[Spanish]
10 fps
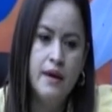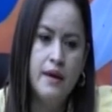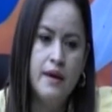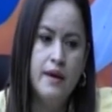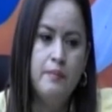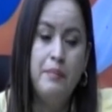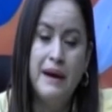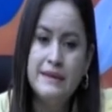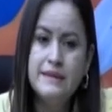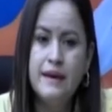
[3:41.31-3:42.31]
eh,
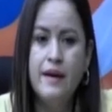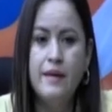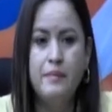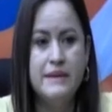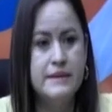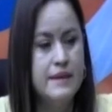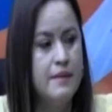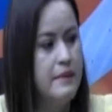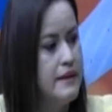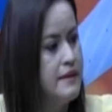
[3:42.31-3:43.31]
pasa
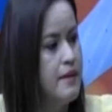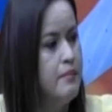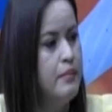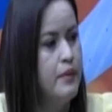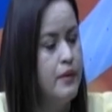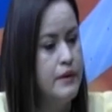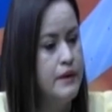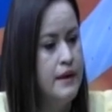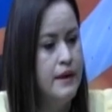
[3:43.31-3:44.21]
precisamente por